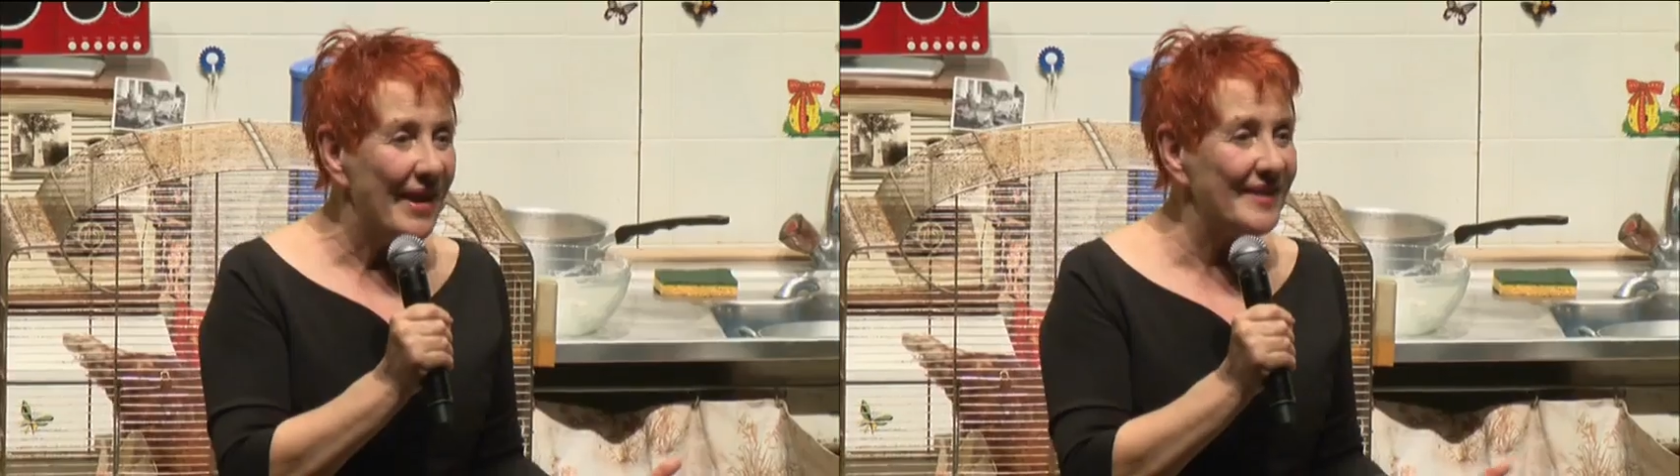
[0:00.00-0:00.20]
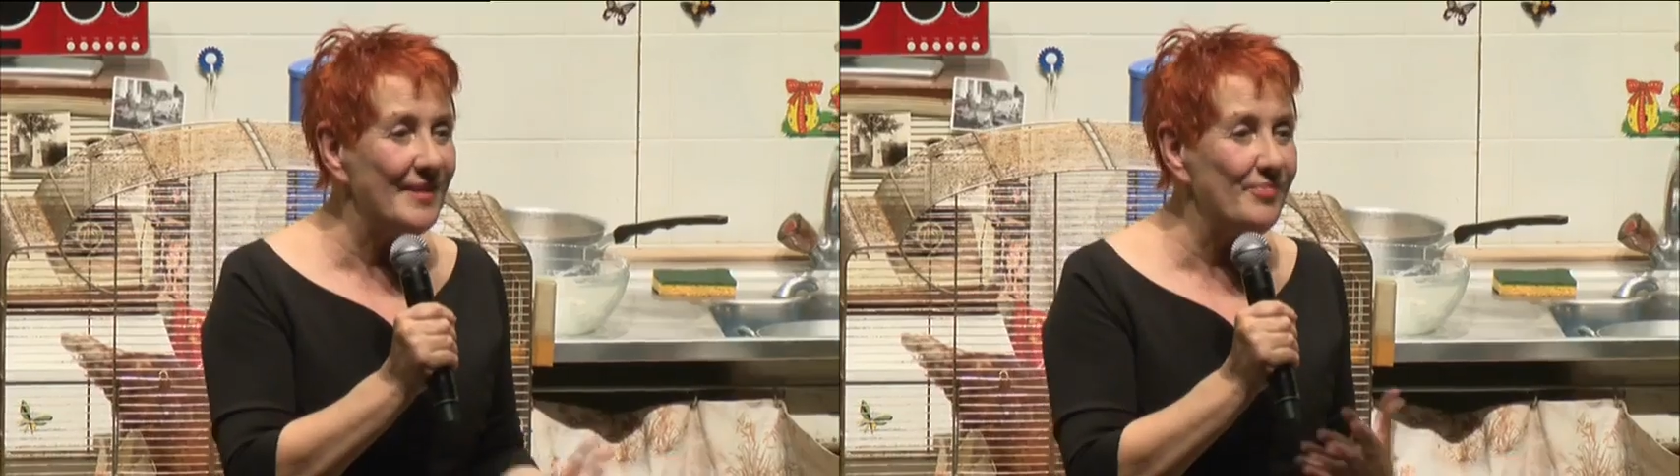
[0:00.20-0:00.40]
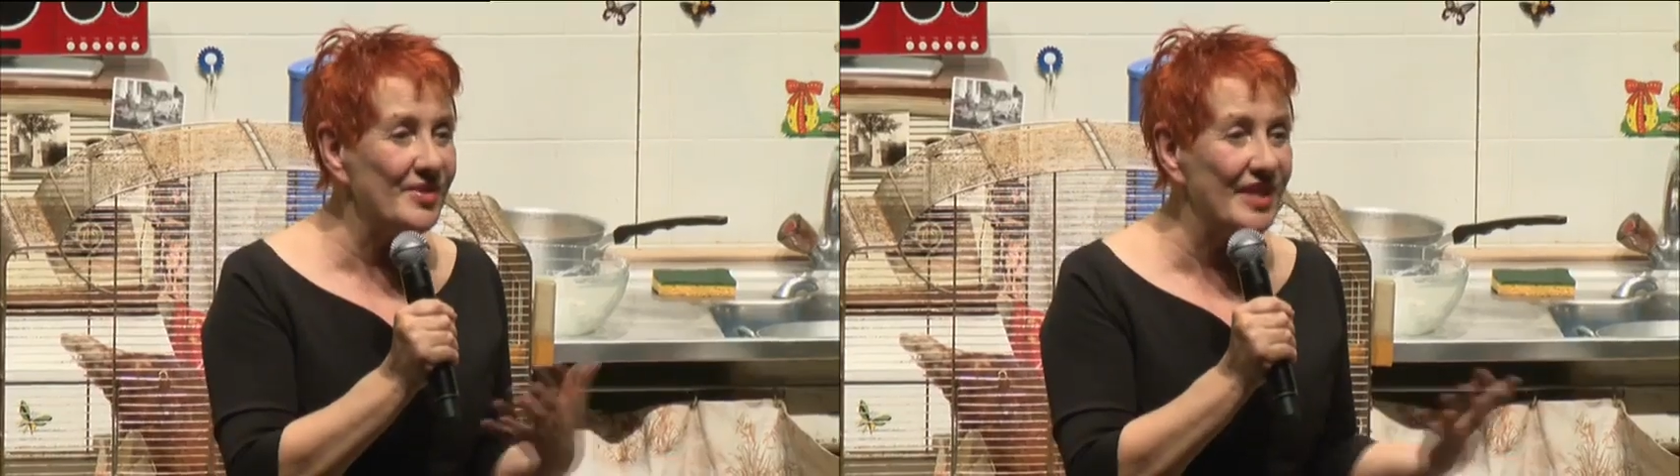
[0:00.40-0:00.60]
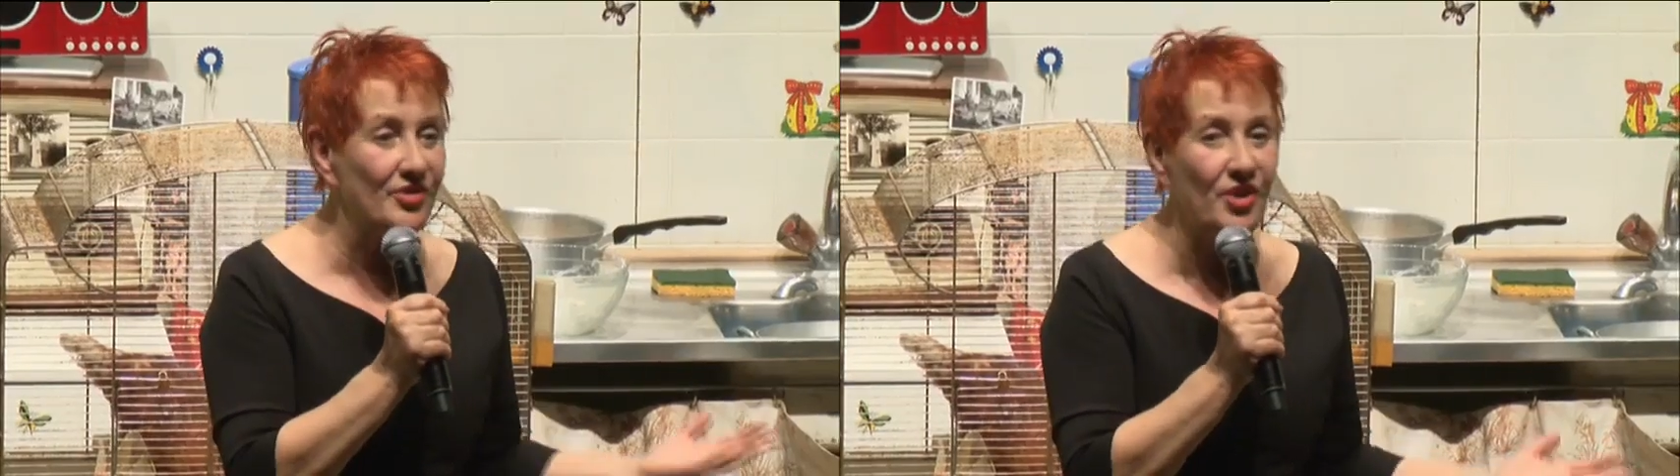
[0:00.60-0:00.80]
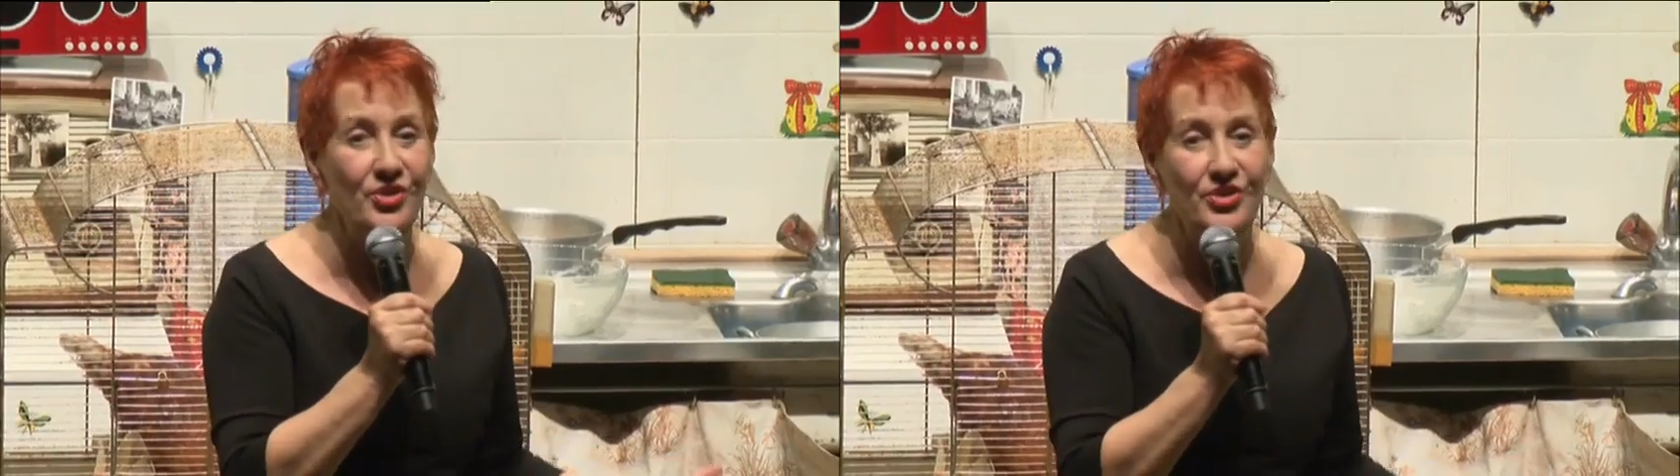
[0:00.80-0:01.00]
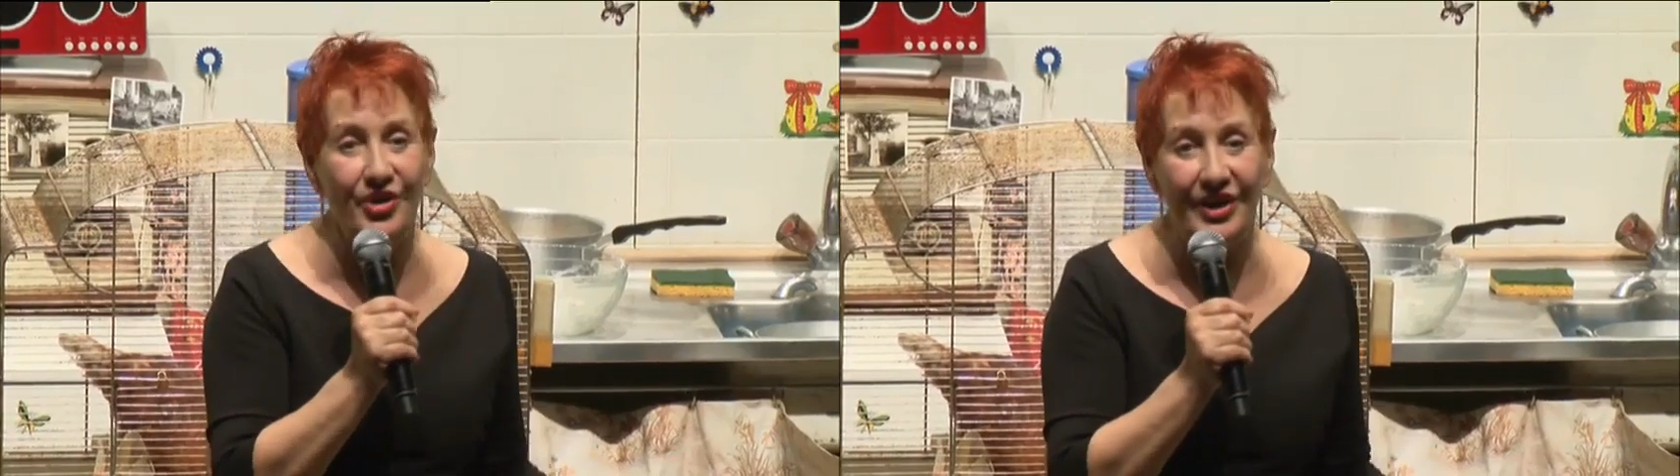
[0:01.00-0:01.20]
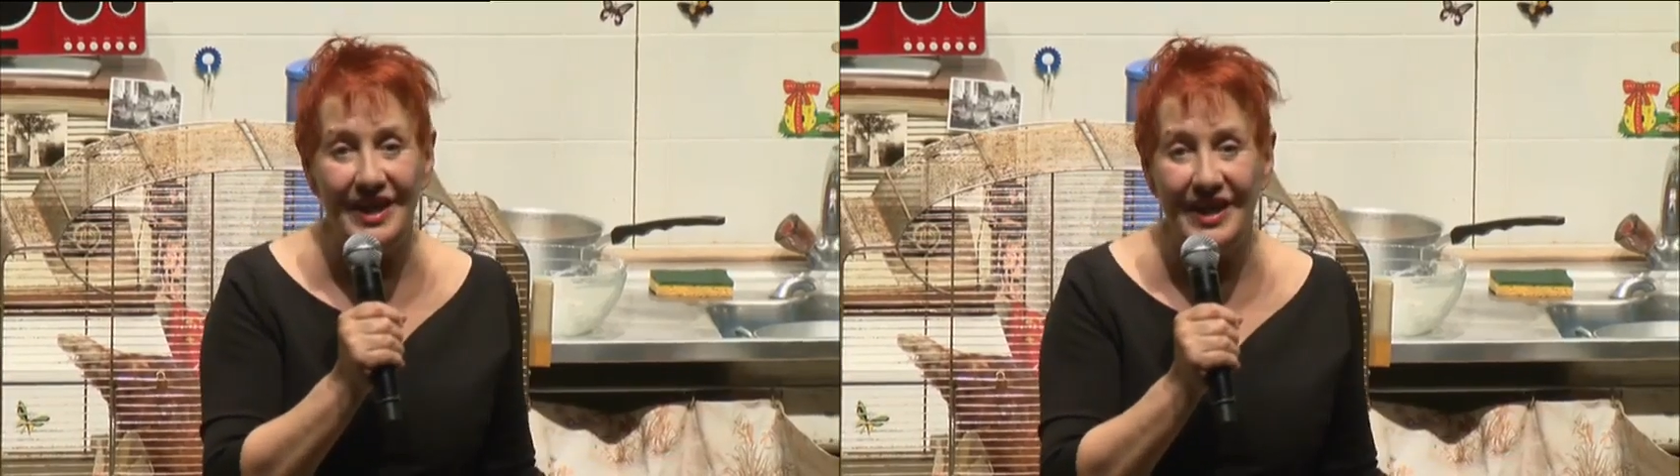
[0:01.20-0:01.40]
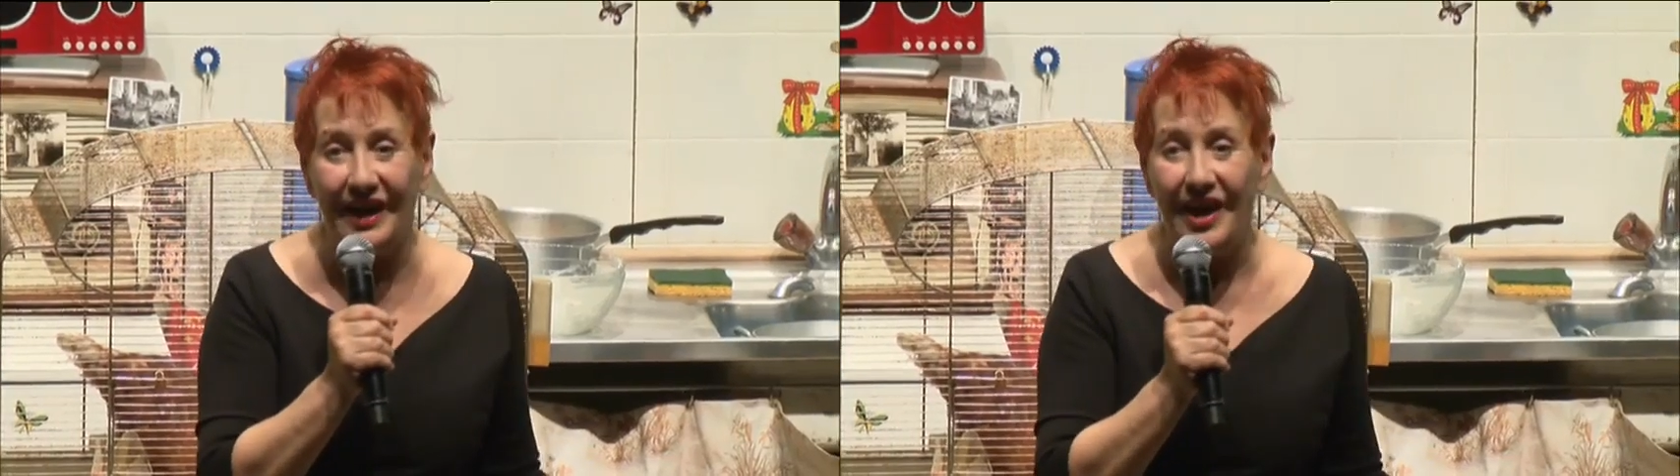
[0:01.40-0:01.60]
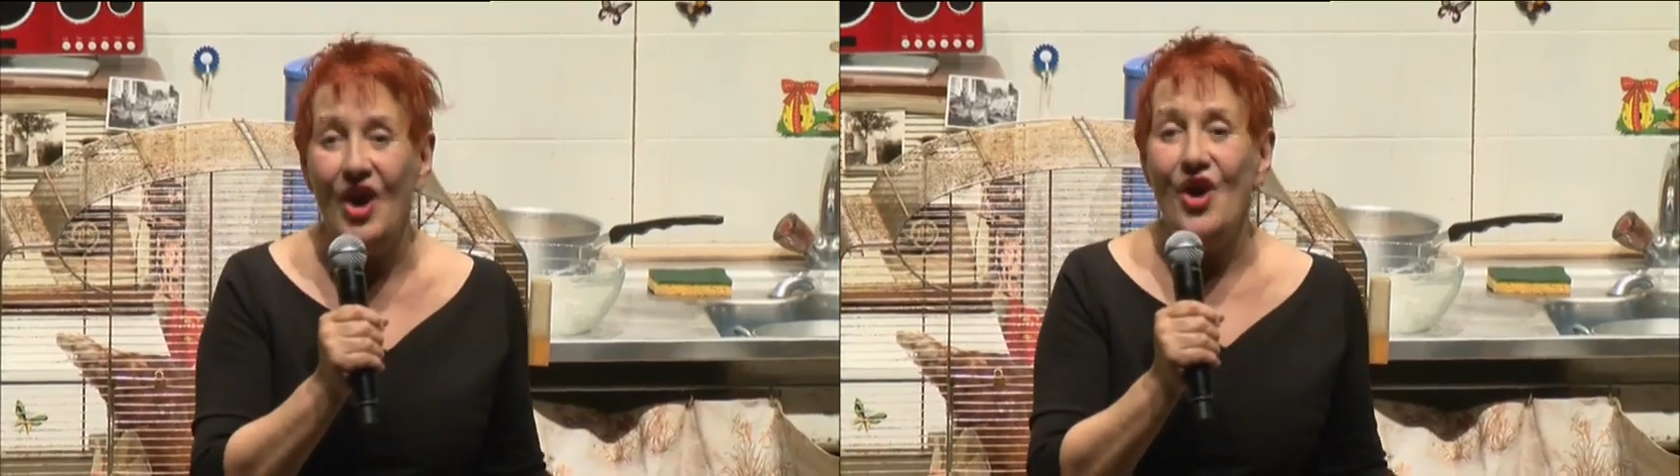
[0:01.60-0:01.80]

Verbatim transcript: Merci pour ces tonnes de rire